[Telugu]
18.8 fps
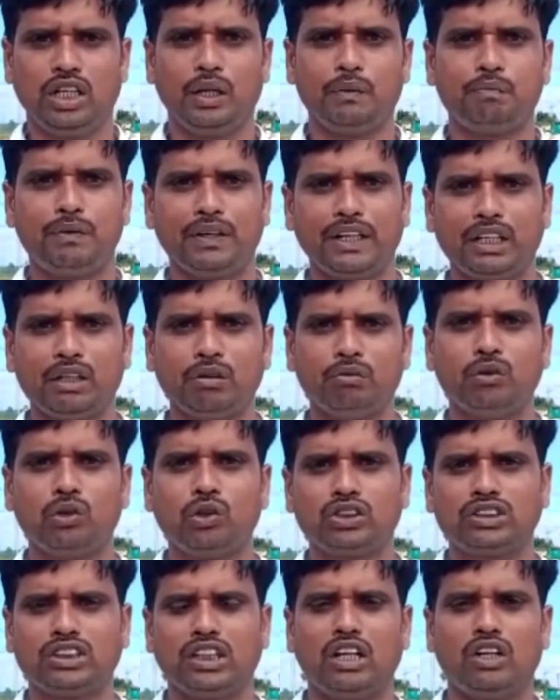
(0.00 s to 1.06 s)
ఇప్పటికీ
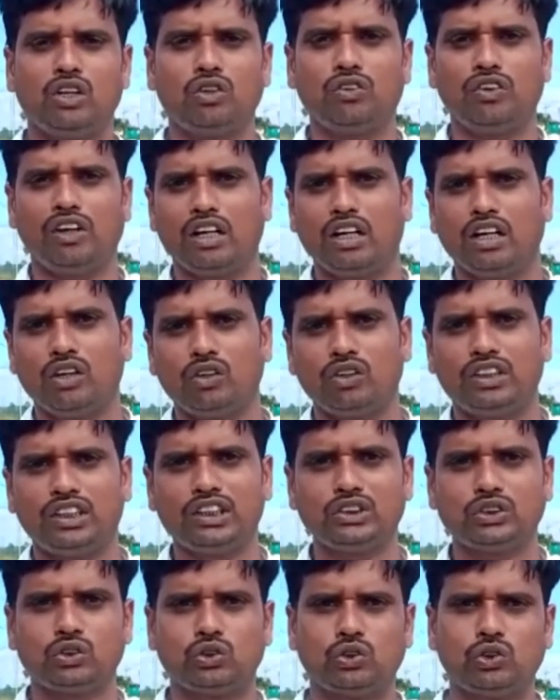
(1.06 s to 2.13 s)
మూడు సార్లు వడ్లను
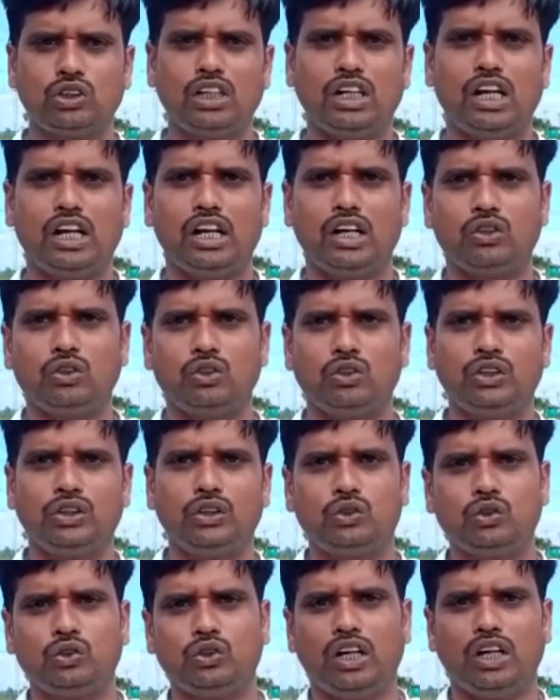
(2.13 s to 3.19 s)
తీసుకుంటా అటు
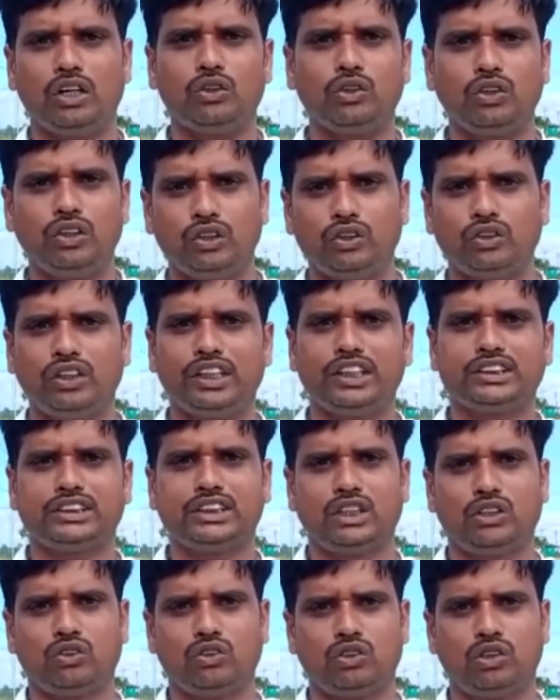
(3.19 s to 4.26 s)
ఇటు అటు ఇటు
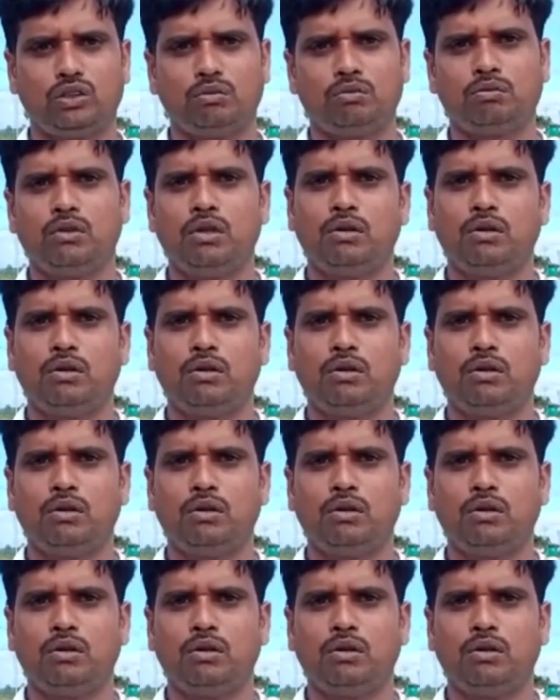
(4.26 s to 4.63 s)
వేస్తూనే ఉన్నాం